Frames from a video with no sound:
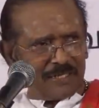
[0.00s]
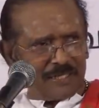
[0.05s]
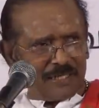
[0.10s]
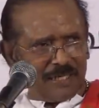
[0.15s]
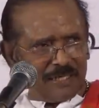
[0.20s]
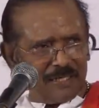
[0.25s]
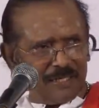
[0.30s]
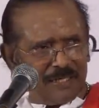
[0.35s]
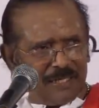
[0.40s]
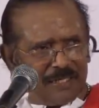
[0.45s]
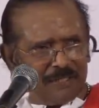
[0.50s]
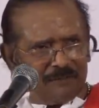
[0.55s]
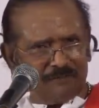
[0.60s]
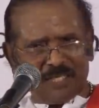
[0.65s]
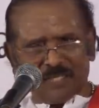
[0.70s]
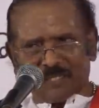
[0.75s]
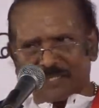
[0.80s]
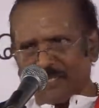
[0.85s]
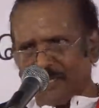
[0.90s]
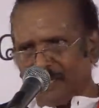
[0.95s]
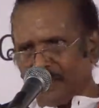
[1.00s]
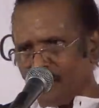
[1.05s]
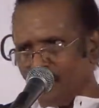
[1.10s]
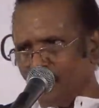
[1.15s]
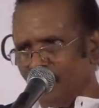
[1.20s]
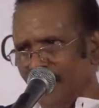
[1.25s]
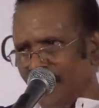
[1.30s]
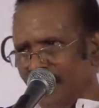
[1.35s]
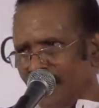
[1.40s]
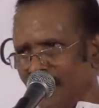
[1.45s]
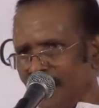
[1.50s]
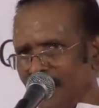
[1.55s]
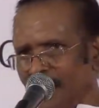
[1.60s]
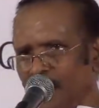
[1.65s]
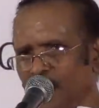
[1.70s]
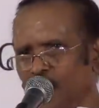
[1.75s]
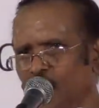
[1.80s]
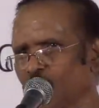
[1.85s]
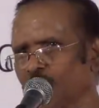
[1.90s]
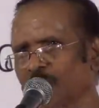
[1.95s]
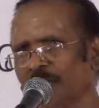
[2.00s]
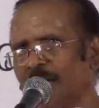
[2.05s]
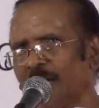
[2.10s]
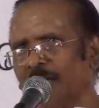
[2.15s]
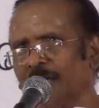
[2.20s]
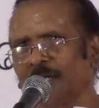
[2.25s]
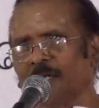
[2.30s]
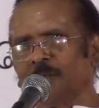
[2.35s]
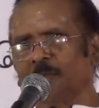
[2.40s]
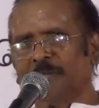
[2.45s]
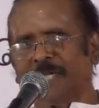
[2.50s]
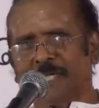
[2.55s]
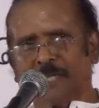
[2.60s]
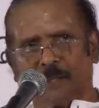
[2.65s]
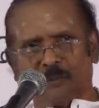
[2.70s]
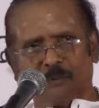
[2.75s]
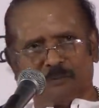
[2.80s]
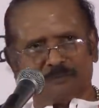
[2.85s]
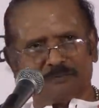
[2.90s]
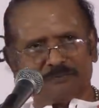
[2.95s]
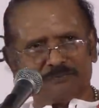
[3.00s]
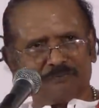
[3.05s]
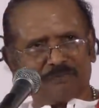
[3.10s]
கல் நடுவில் கிடக்குமானால் எல்லோர் காலிலும் இடரும்